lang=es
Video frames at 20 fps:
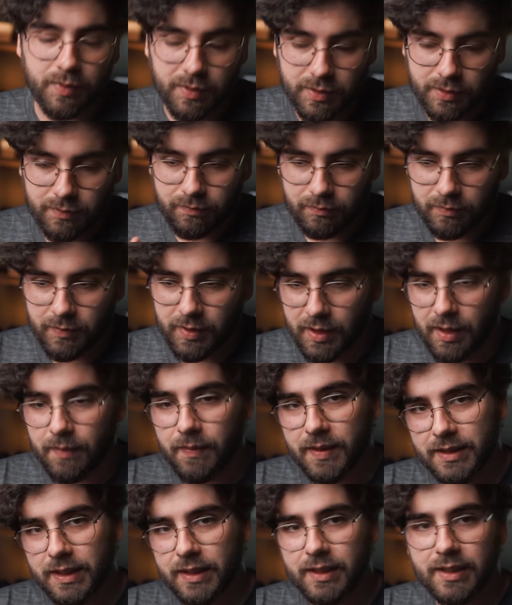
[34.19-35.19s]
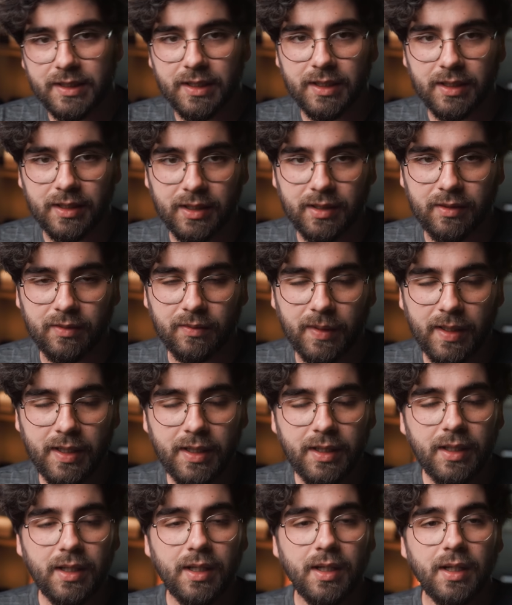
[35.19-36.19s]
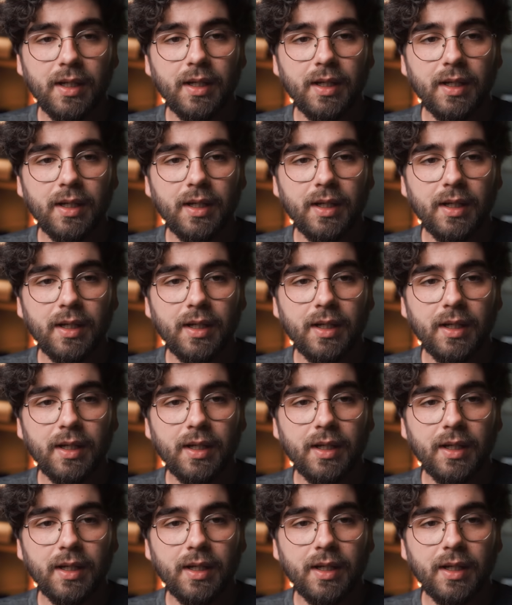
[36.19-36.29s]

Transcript: pues, tiene bastante sentido, ¿vale?